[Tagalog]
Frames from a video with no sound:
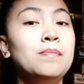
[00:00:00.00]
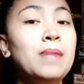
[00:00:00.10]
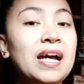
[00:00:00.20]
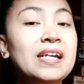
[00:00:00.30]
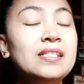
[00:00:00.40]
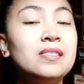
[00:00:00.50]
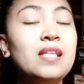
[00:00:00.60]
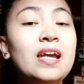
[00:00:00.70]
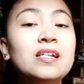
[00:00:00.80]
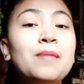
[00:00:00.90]
Bakit?
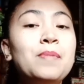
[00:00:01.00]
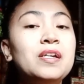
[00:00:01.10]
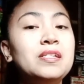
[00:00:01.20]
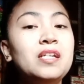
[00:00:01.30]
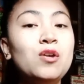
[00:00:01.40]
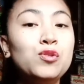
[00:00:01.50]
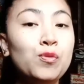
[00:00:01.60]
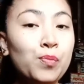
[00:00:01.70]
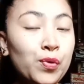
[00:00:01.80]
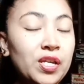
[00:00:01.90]
Dahil kapag ginalaw
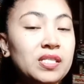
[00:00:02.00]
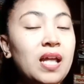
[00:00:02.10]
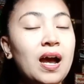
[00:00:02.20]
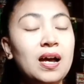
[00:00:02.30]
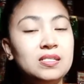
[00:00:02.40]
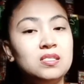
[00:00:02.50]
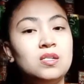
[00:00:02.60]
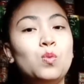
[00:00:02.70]
nyo po yan lahat,